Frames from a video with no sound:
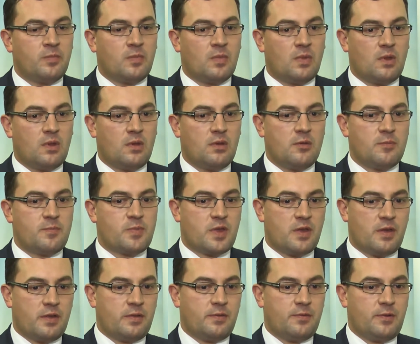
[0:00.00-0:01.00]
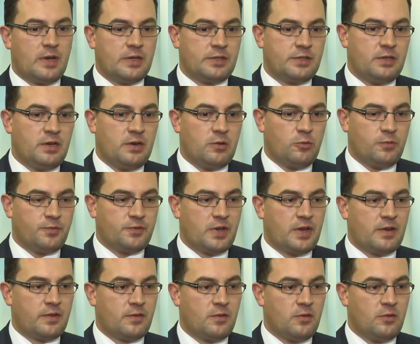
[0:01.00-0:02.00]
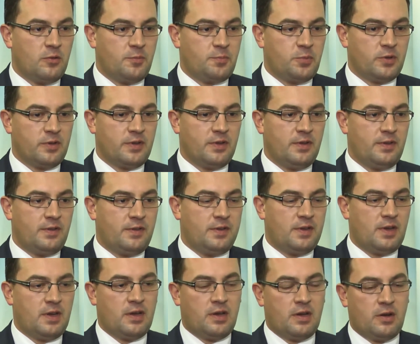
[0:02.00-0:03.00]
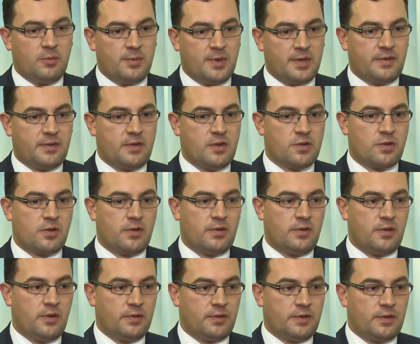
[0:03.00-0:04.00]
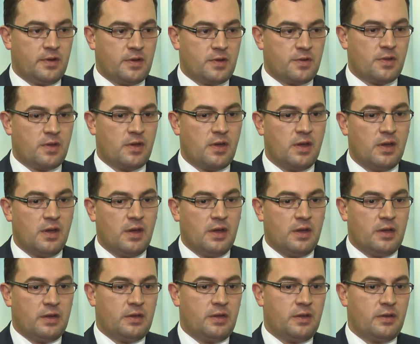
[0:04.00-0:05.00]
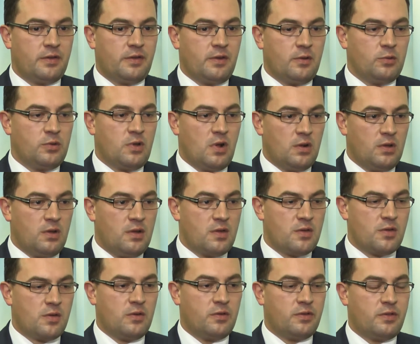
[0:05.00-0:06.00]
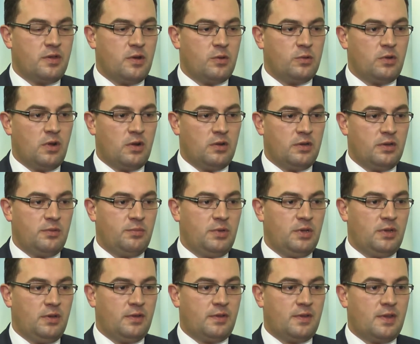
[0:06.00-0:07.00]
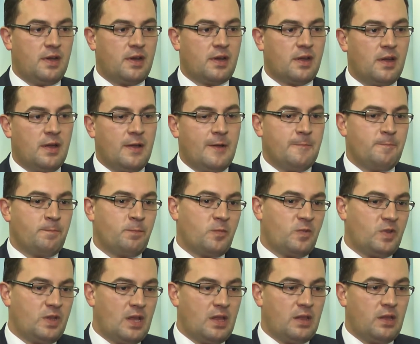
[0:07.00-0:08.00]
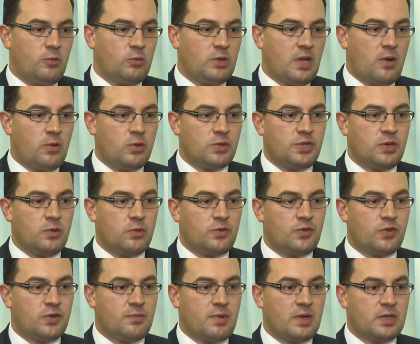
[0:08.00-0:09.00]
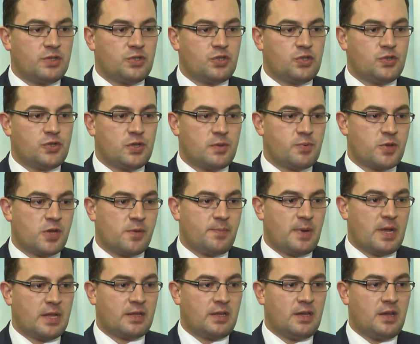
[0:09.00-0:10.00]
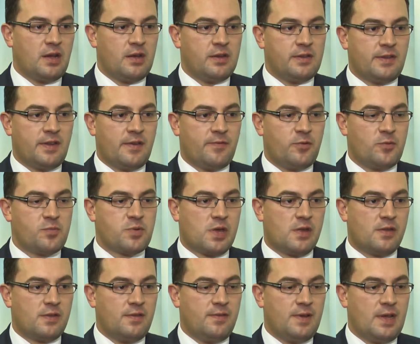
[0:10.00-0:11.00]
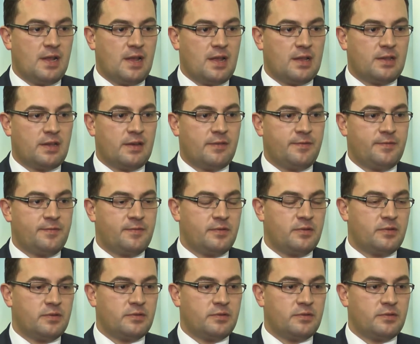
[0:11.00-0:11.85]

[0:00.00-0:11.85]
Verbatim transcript: mm, przez właśnie ówczesną opozycję, a obecnie rządzących, że jest nieudolny rząd, nieudolny minister. Wtedy udało się utrzymać trzy przypadki ASF-u przez dwa lata w,